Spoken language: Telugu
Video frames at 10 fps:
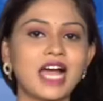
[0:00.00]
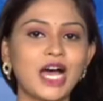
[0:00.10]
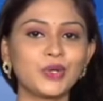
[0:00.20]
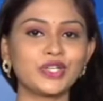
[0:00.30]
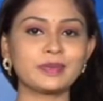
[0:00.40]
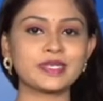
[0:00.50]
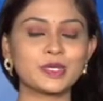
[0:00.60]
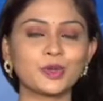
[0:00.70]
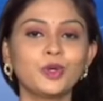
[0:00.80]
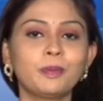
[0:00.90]

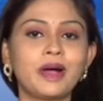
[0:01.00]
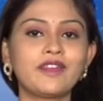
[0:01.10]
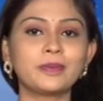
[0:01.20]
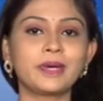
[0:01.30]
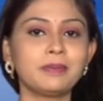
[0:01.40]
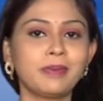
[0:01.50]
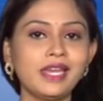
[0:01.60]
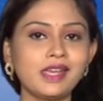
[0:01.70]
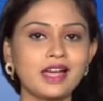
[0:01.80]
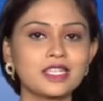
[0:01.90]
ఆరోగ్యమస్తు పవర్డ్ బై
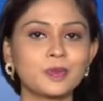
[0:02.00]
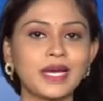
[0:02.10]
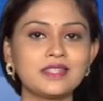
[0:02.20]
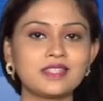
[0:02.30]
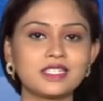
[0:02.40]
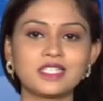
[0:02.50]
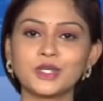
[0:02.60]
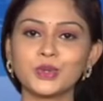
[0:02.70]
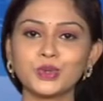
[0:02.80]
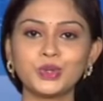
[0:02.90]
మల్లికా స్పైన్ సెంటర్
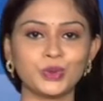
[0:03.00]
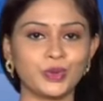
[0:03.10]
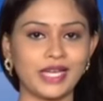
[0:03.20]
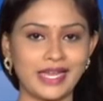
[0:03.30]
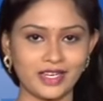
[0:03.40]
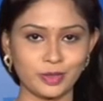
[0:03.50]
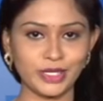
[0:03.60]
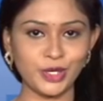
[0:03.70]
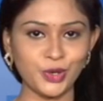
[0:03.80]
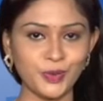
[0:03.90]
గుంటూరు
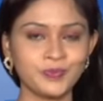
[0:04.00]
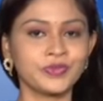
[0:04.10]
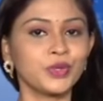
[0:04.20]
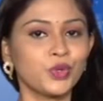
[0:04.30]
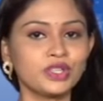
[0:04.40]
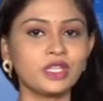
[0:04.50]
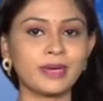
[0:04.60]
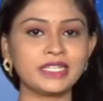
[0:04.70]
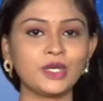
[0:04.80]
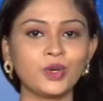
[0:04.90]
కార్యక్రమంలో
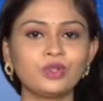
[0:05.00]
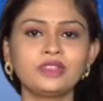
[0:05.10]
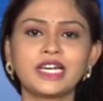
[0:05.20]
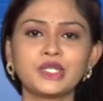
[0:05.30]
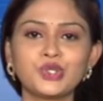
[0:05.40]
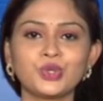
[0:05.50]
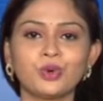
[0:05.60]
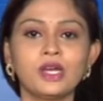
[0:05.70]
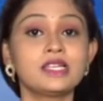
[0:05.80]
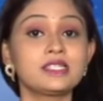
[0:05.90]
కొంతమందిలో తరచూ
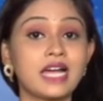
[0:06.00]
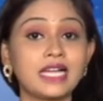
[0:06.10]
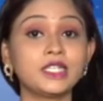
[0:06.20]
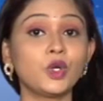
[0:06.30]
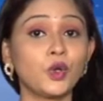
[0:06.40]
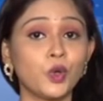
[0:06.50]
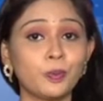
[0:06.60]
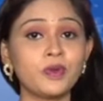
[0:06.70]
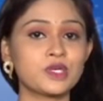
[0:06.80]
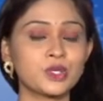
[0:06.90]
ఛాతిలో
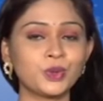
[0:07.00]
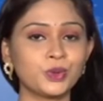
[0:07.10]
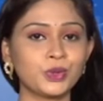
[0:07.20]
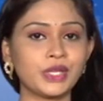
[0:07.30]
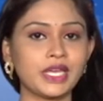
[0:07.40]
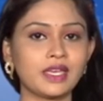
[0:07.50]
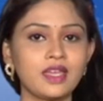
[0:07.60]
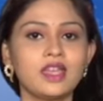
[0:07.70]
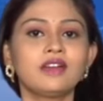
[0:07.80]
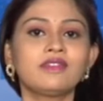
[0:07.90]
నొప్పి వస్తూ ఉంటుంది
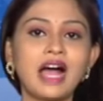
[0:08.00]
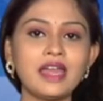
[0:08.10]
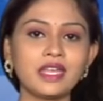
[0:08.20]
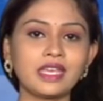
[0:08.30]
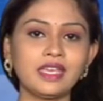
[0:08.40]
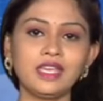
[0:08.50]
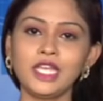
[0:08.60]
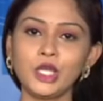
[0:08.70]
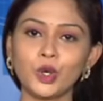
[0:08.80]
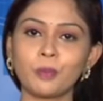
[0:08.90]
వారికి
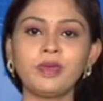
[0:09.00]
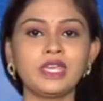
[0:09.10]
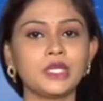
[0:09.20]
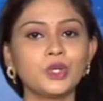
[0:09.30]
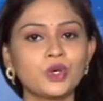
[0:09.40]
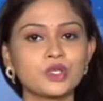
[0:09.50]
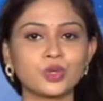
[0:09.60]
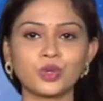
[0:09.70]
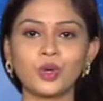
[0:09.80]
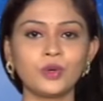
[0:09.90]
ఈ నొప్పి ఎందుకు
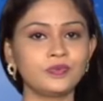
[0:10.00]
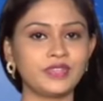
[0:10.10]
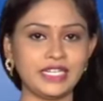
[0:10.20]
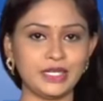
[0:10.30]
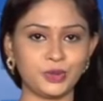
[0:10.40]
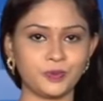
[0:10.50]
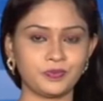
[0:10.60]
వస్తుందో తెలియదు